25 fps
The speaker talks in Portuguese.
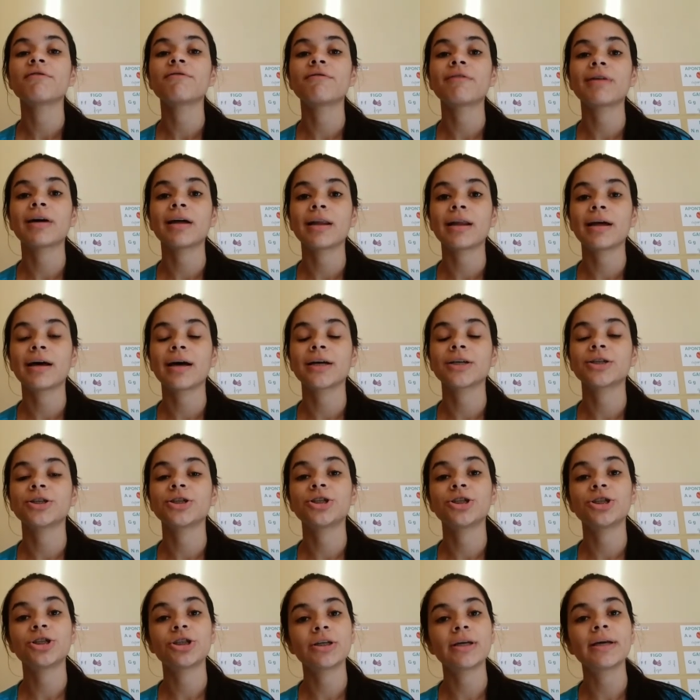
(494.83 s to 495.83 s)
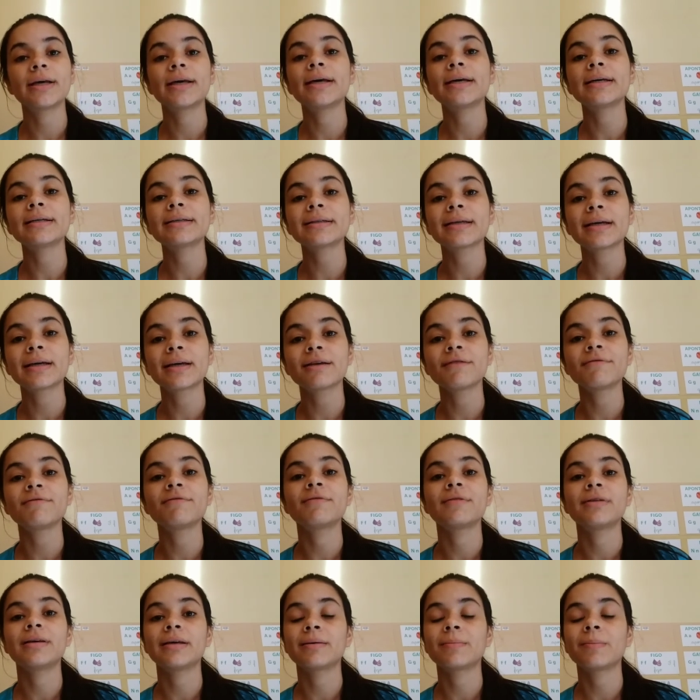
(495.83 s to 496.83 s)
fala, a gente
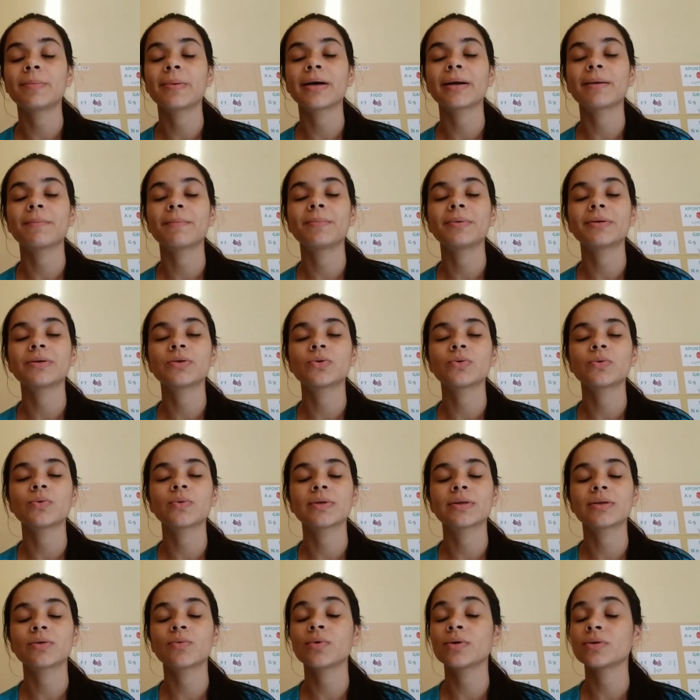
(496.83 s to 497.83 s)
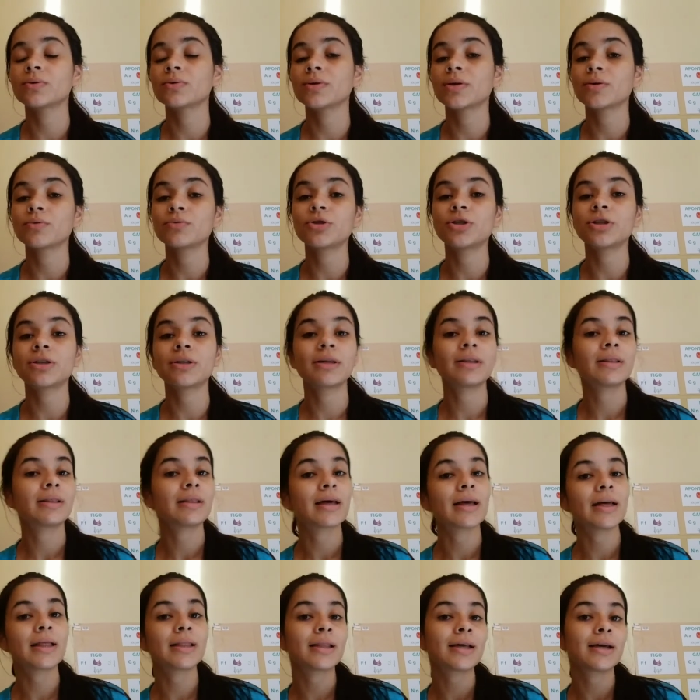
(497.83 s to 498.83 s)
escrevia para pessoas quando não tinha
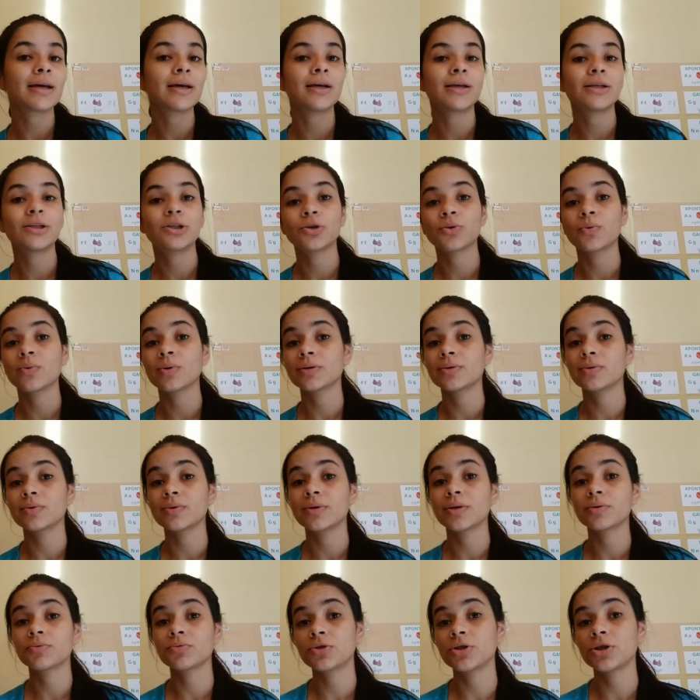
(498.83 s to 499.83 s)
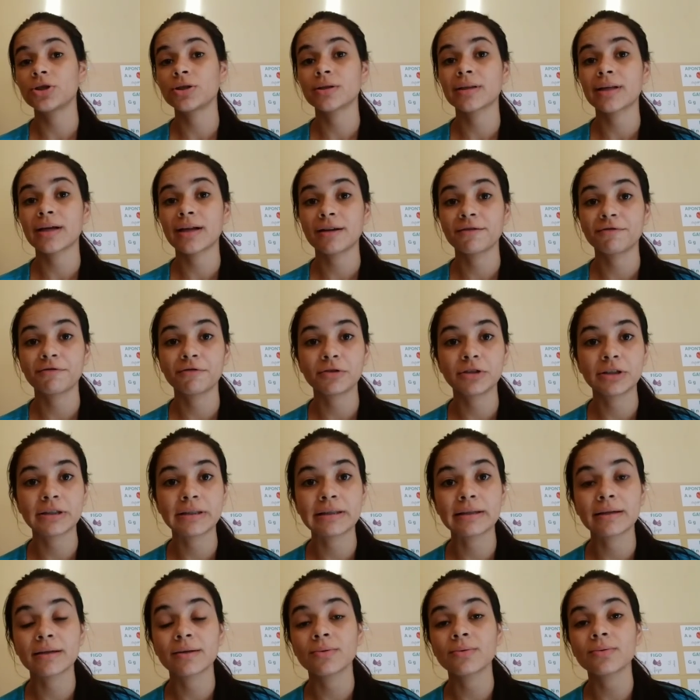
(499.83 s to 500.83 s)
internet, quando não tinha telefone
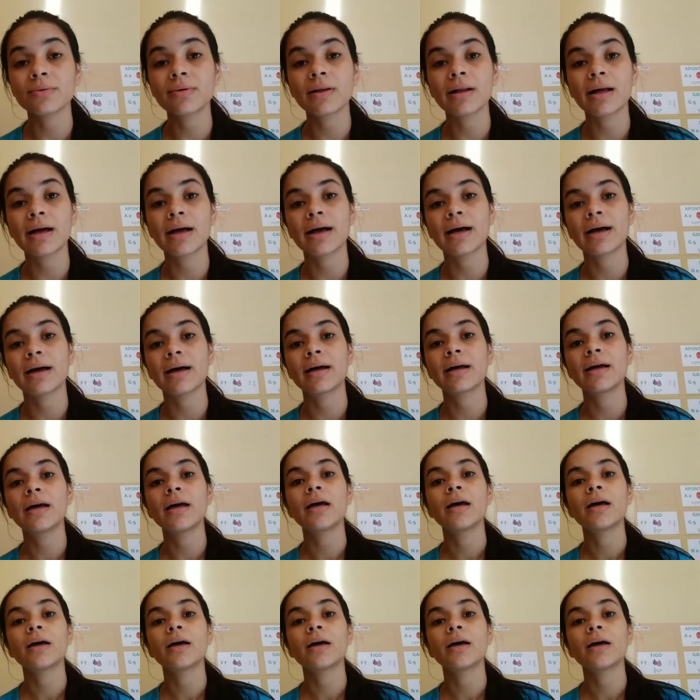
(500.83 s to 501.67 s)
celular,